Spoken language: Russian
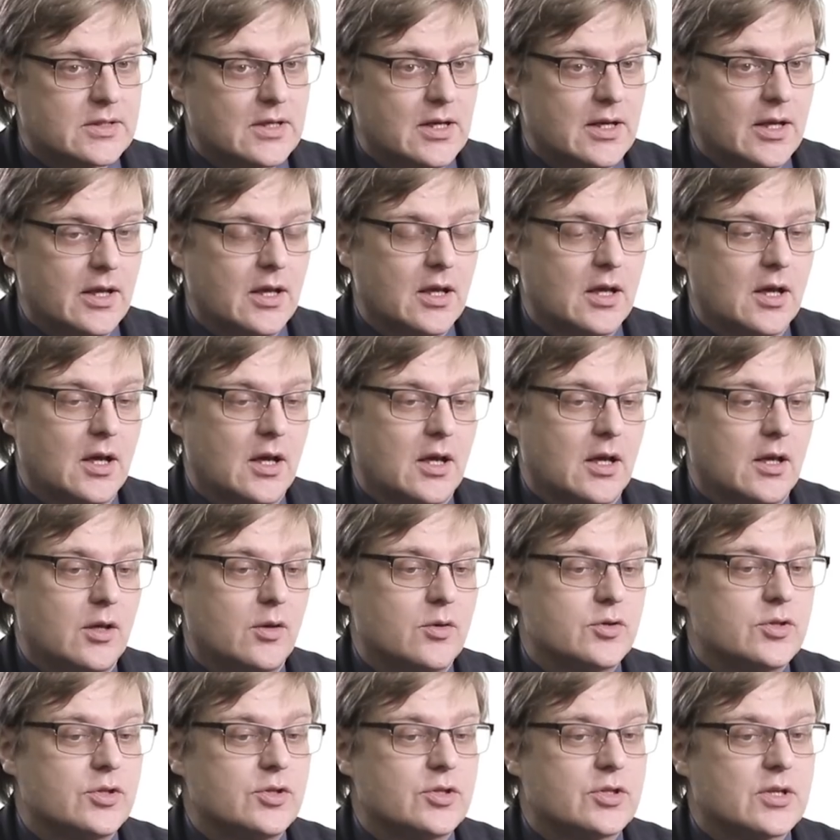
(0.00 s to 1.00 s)
целей,
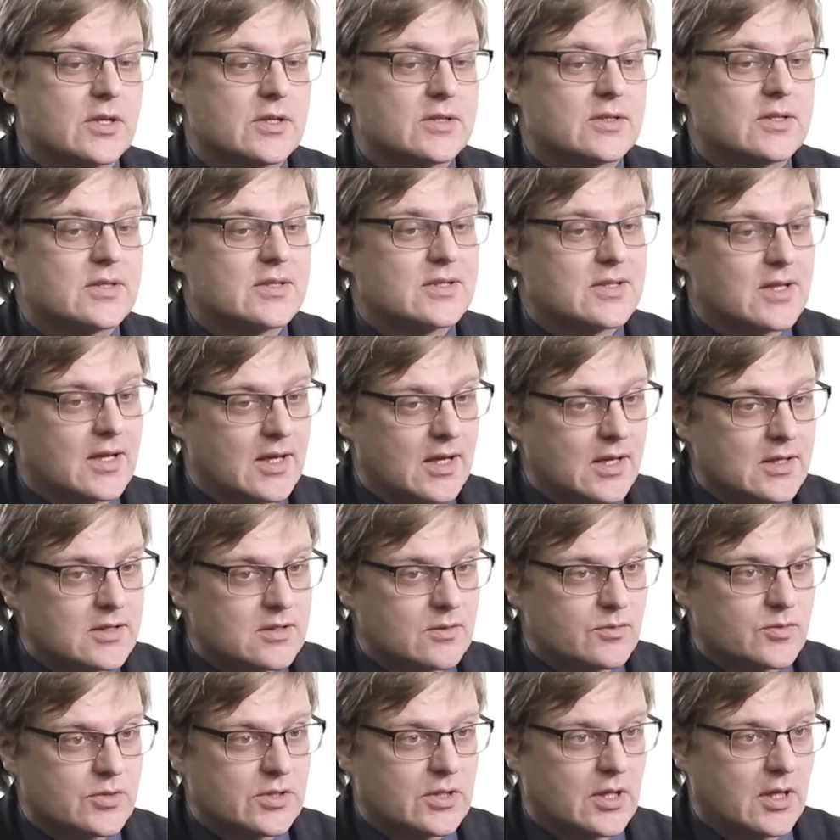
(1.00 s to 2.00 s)
и очень часто за
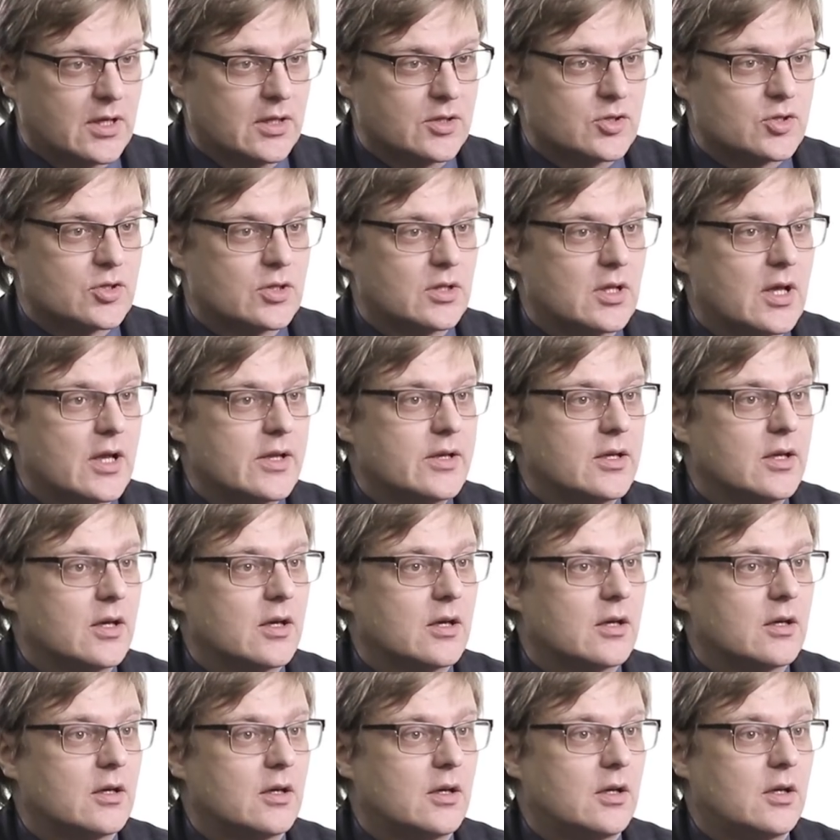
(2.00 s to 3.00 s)
этим стоит
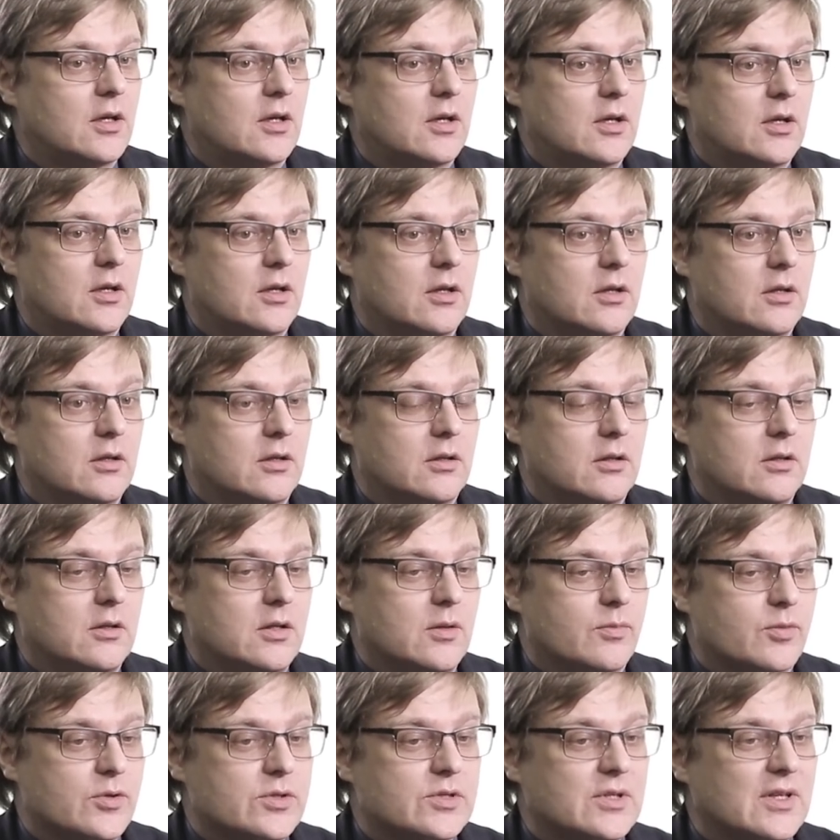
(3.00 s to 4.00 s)
желание
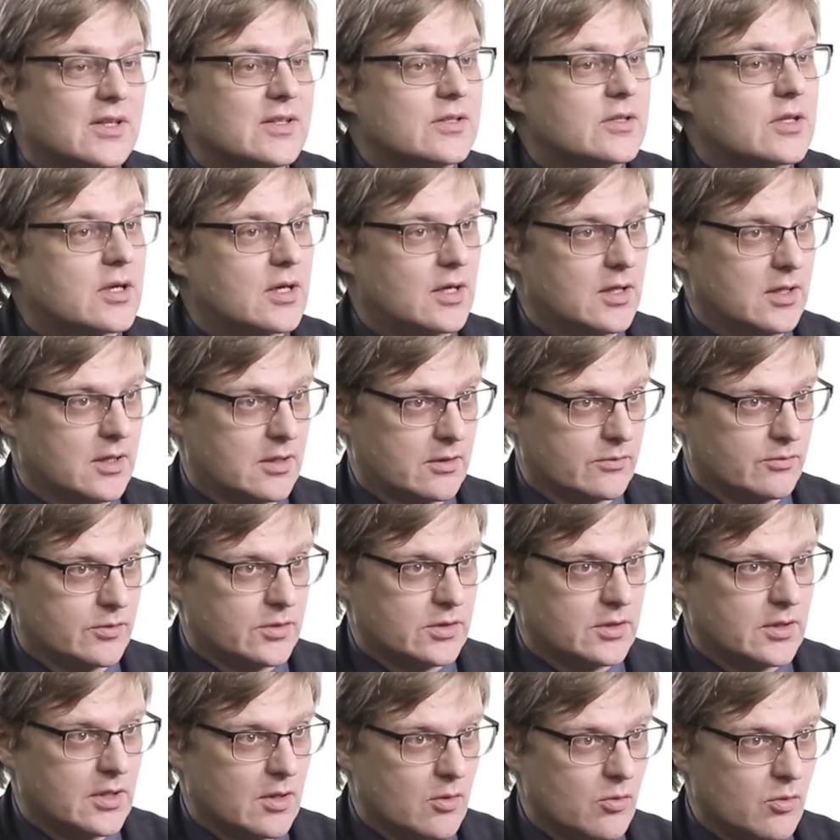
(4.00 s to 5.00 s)
не просто
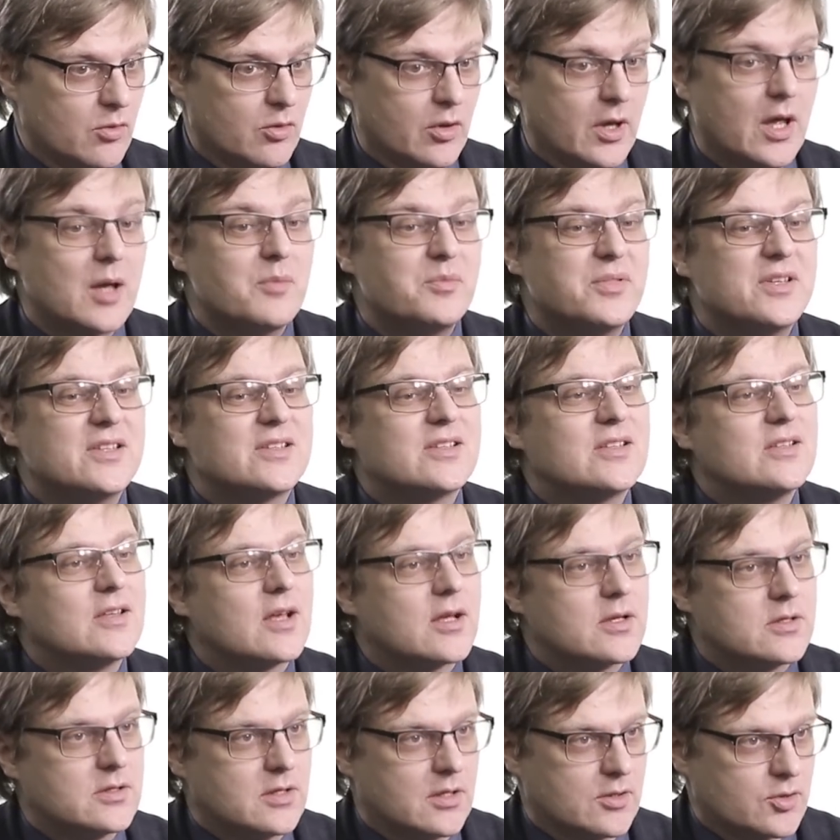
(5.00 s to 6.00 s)
контролировать науку, а и
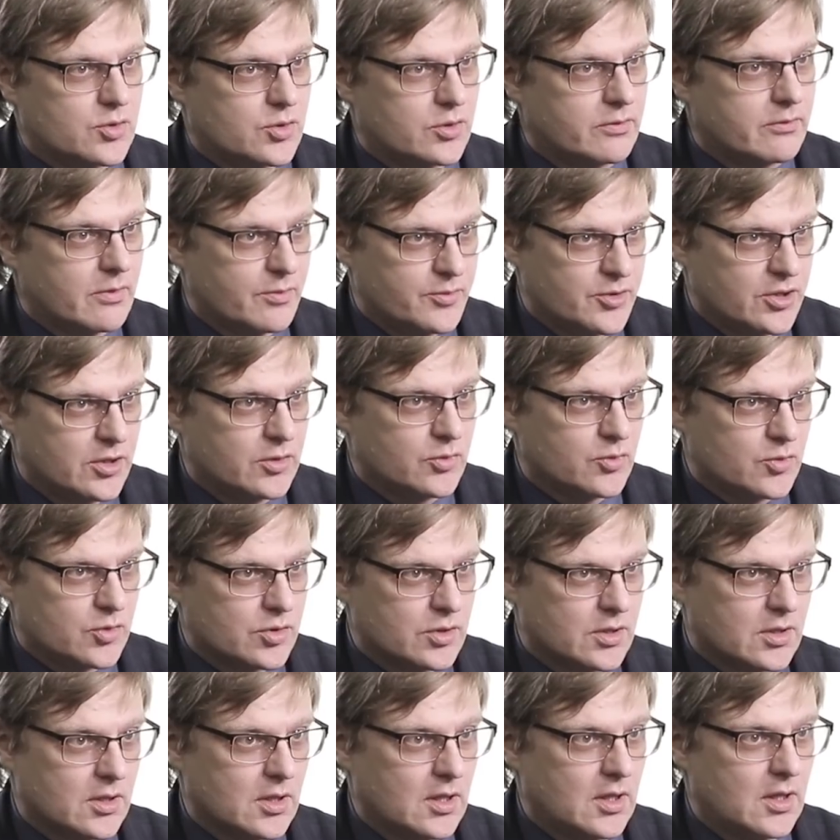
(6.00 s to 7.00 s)
объяснять ей, что вообще
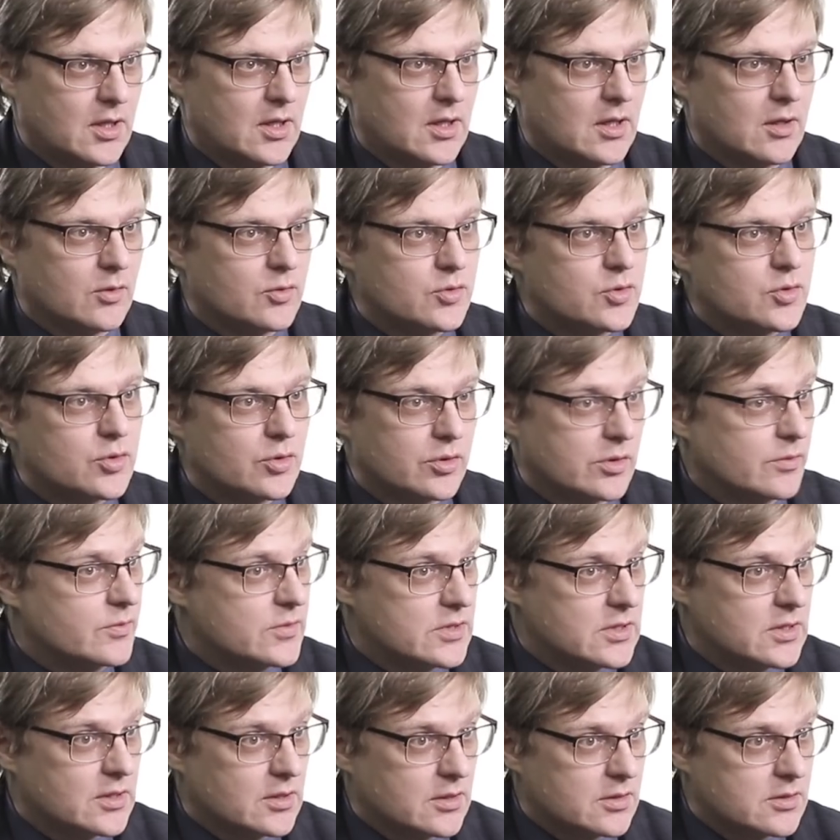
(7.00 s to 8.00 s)
нужно
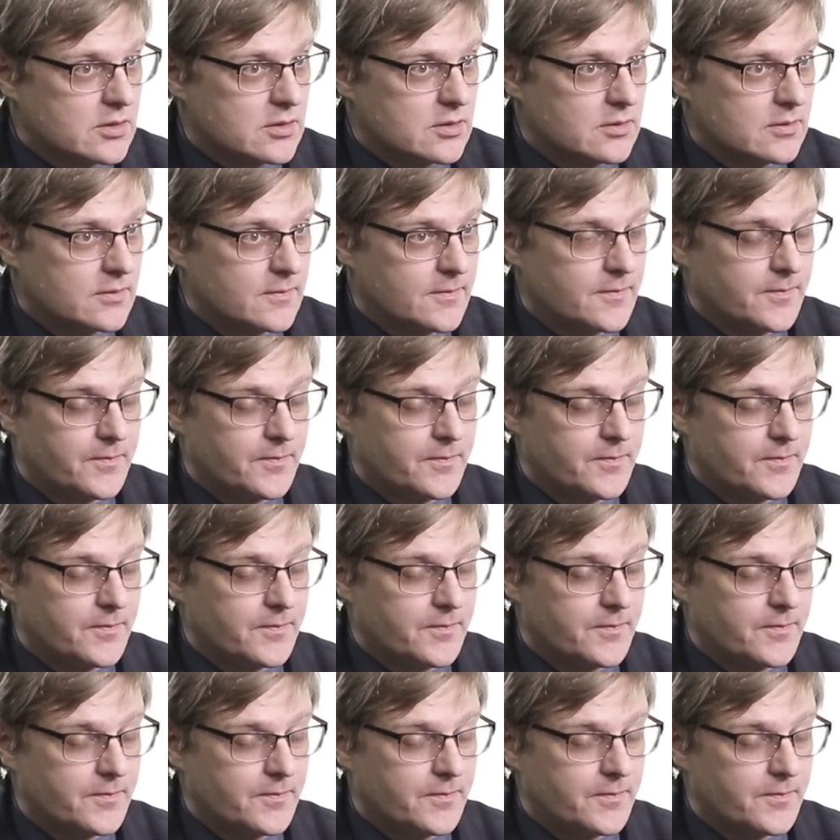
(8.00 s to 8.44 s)
ученым делать.